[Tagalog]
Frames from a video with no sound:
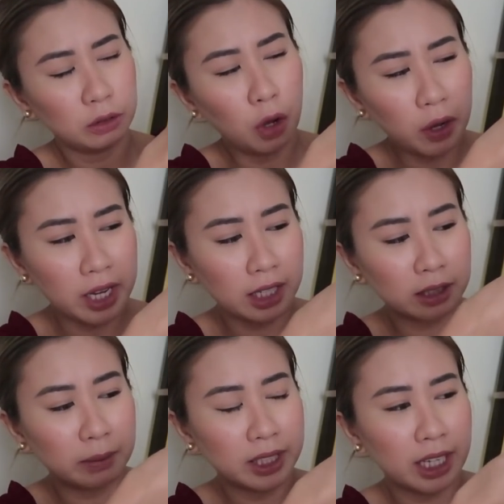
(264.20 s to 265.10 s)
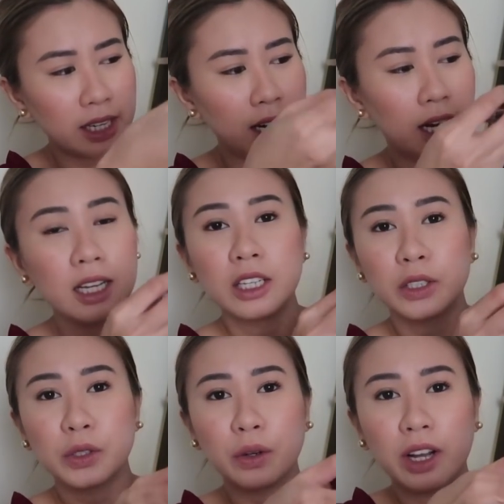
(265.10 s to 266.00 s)
okay lang naman, carry lang.
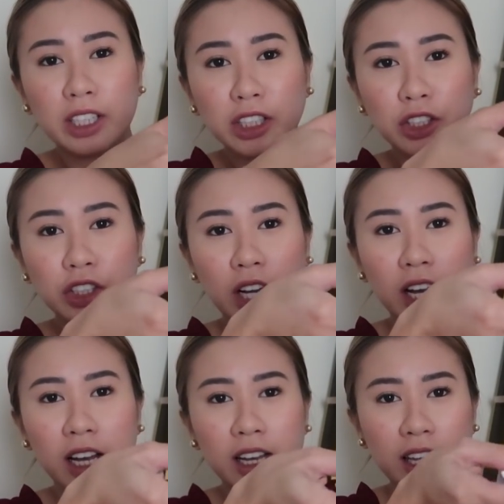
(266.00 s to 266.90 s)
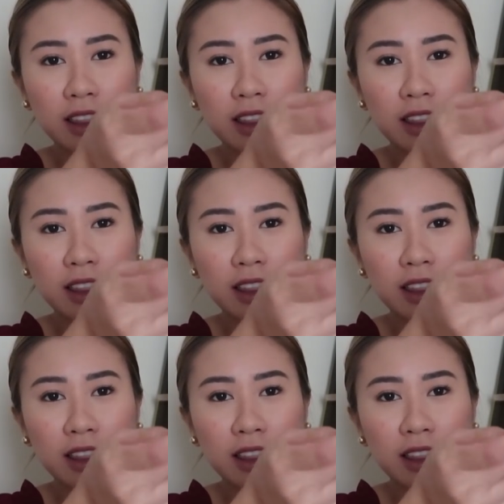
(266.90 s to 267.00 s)
So, ganyan siya.